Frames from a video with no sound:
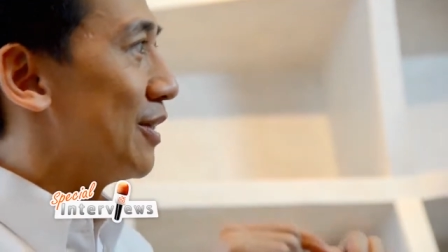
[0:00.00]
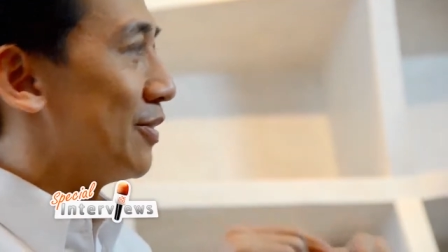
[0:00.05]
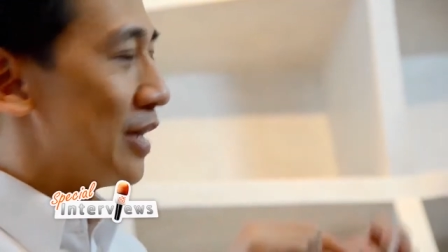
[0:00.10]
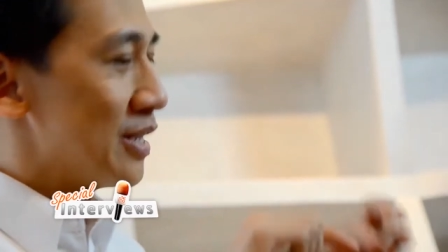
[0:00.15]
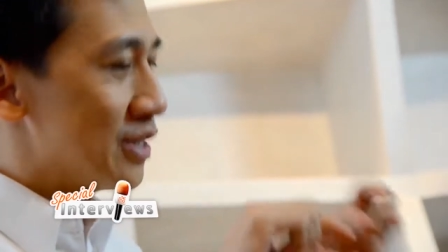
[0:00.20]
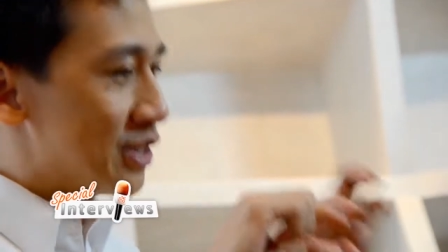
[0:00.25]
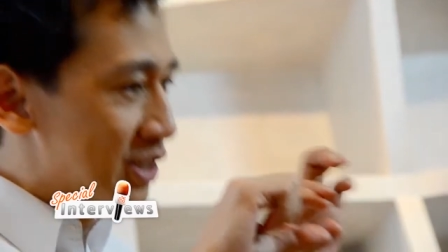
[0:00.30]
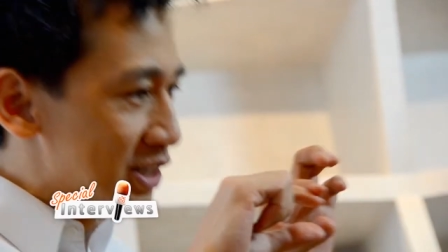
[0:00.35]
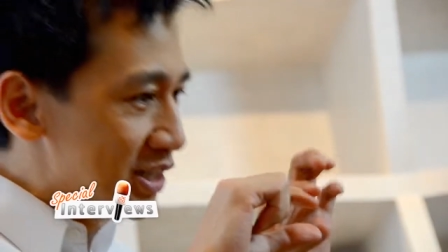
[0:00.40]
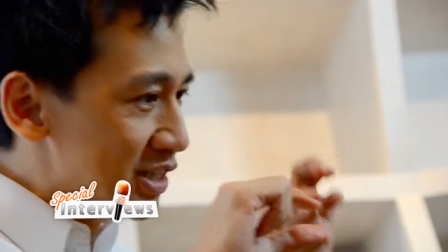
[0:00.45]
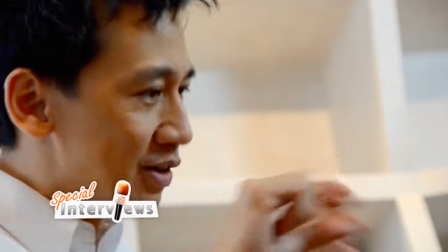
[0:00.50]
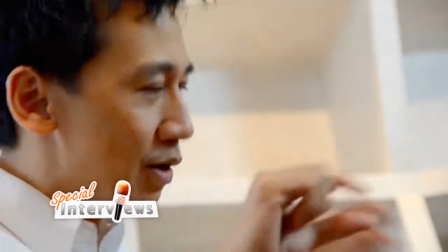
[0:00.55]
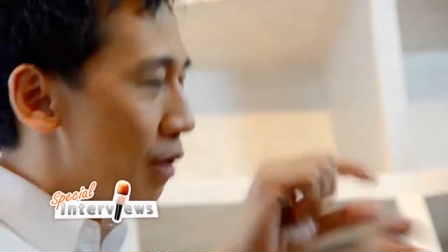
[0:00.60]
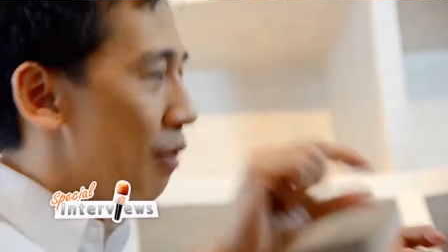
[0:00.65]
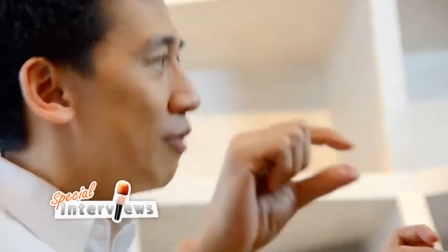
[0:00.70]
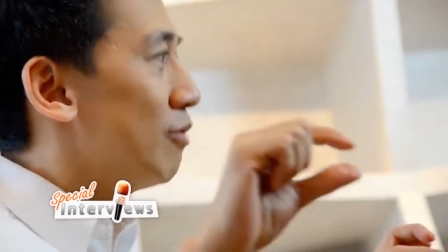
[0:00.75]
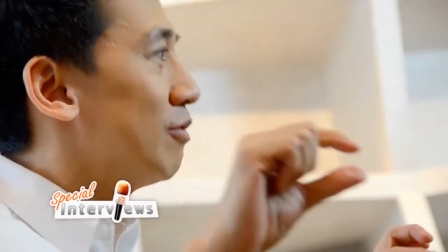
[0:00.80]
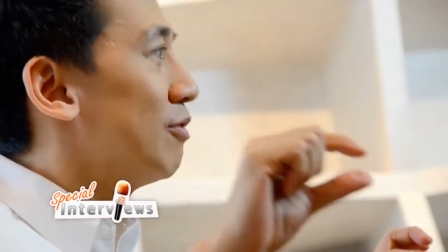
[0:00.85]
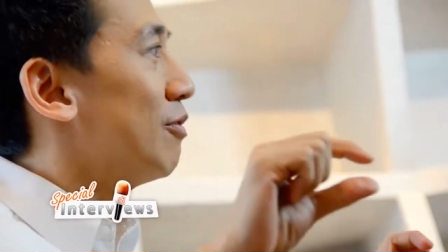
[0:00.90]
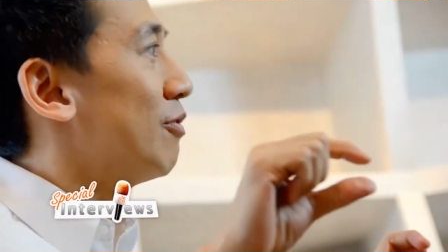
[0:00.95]
ในชื่อขอ
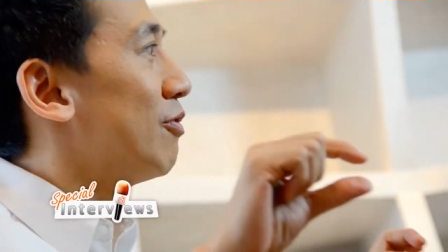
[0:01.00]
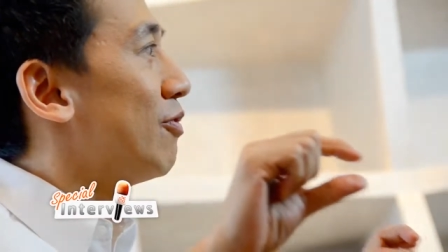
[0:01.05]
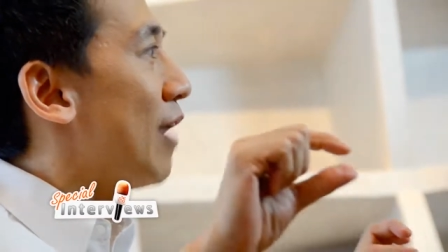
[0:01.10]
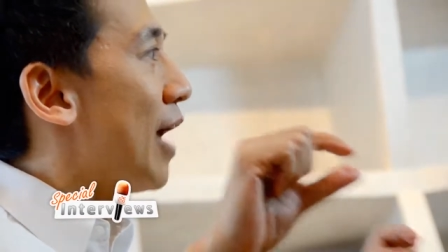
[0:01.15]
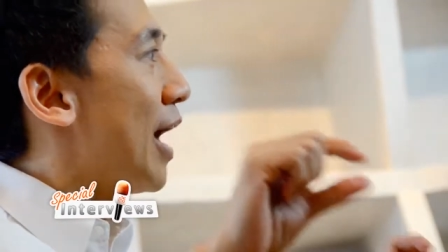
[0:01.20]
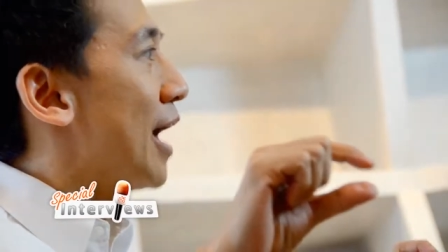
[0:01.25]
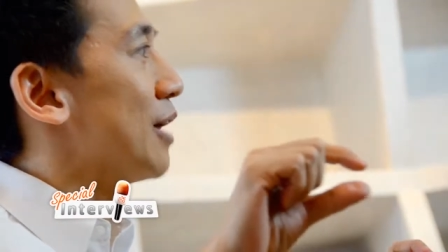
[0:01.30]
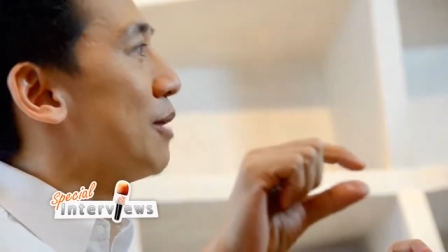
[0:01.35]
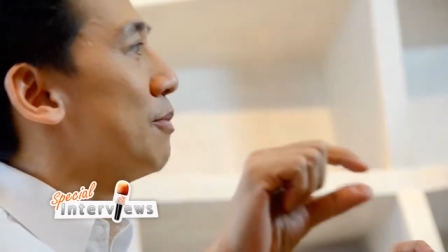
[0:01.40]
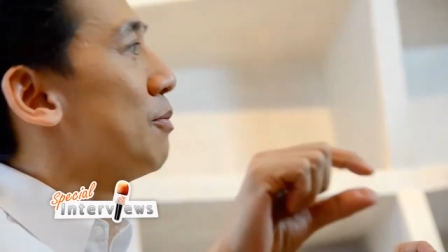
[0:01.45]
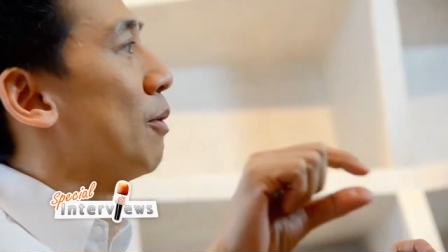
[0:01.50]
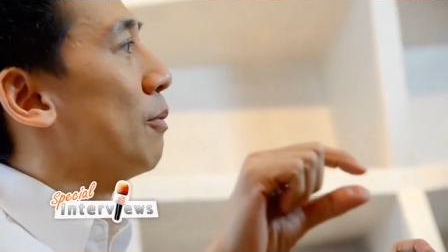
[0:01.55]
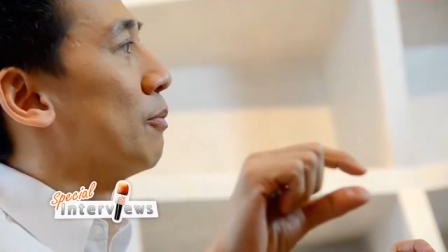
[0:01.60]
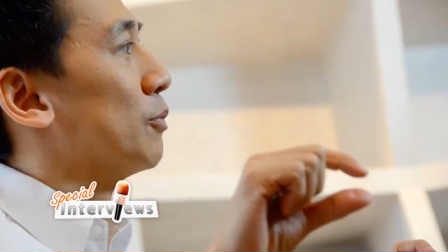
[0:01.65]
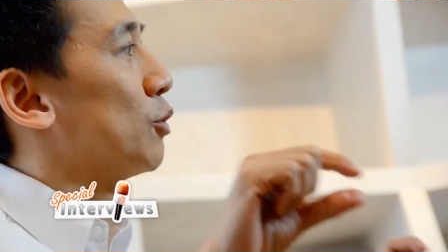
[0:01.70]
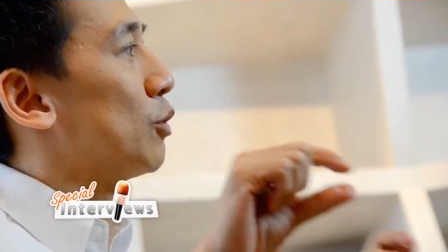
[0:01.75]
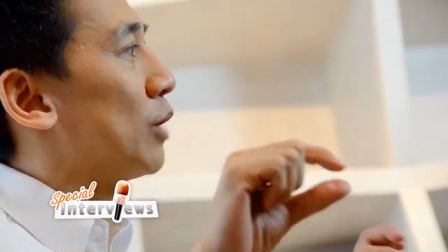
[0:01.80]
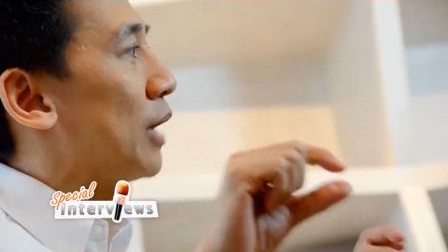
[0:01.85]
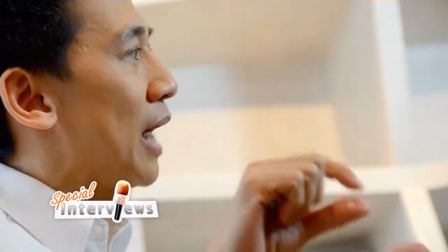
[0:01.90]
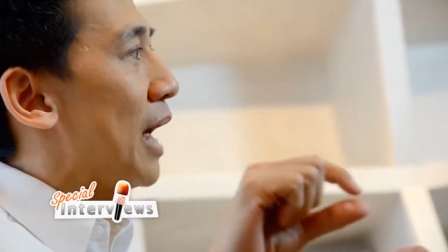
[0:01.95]
งไฟล์ของผม
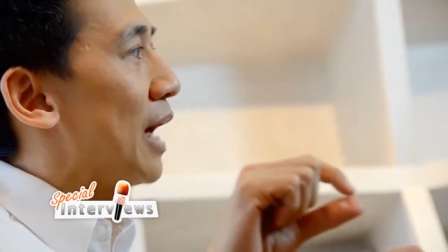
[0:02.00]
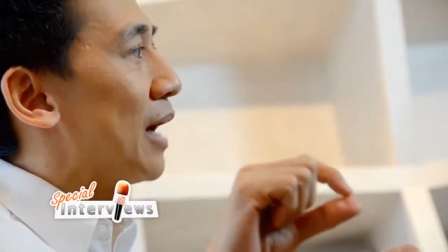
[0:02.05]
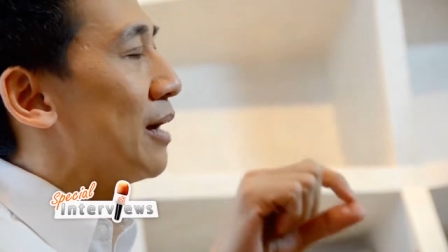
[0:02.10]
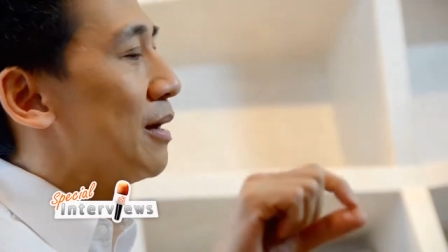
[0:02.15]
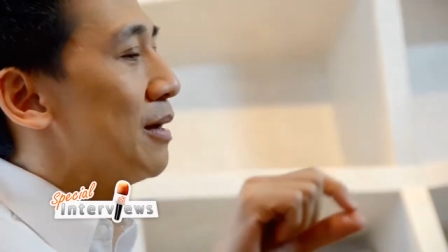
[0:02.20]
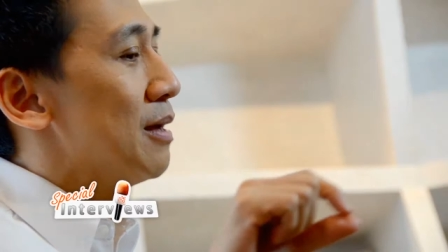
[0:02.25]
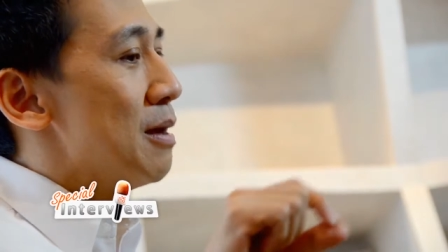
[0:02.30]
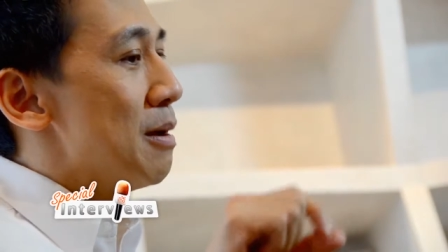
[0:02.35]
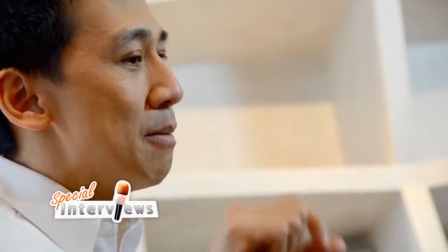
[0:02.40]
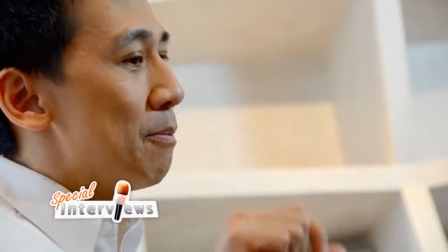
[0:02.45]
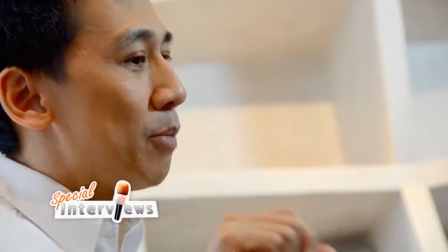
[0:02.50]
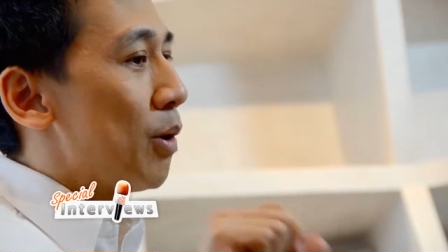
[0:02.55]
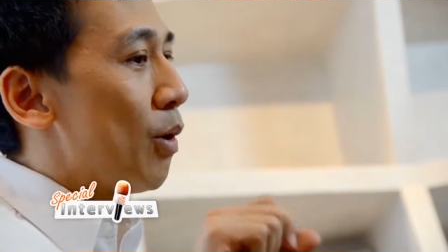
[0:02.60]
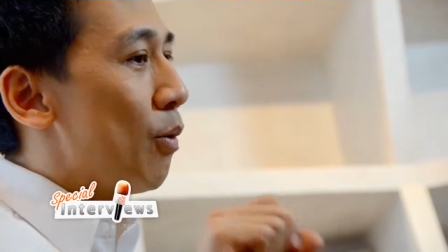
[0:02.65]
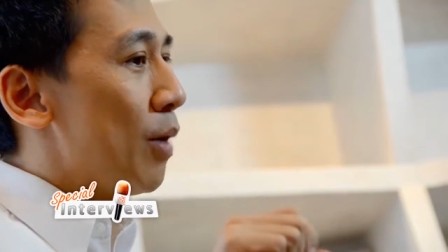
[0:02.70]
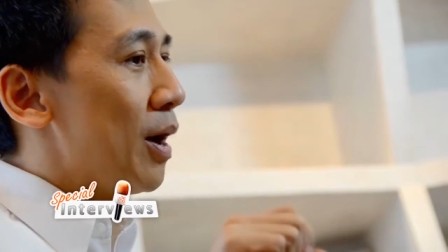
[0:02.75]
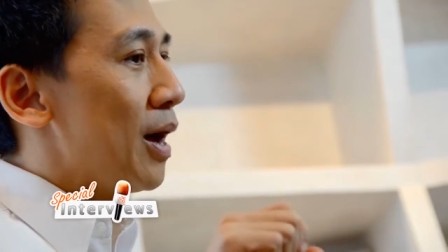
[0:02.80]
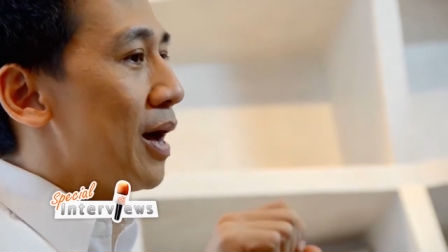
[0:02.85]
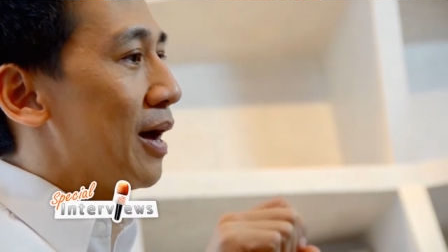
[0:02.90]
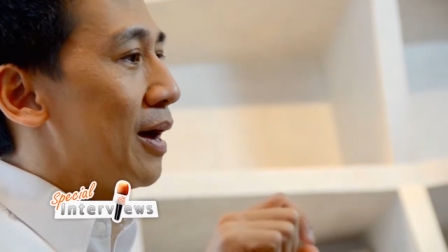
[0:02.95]
ทุกครั้ง เพ
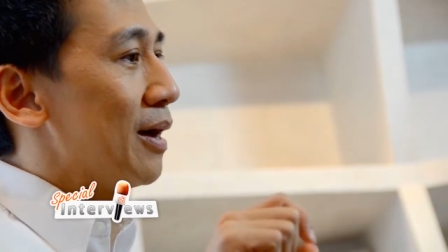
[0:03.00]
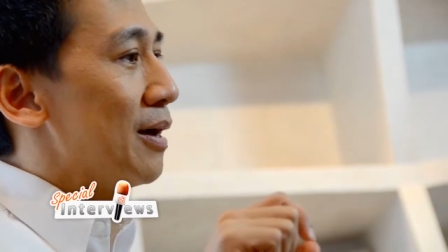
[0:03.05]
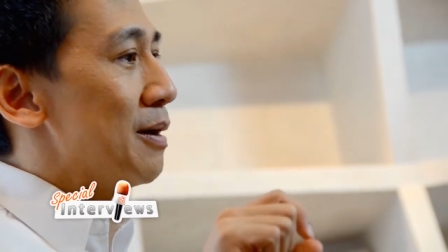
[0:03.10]
ราะว่า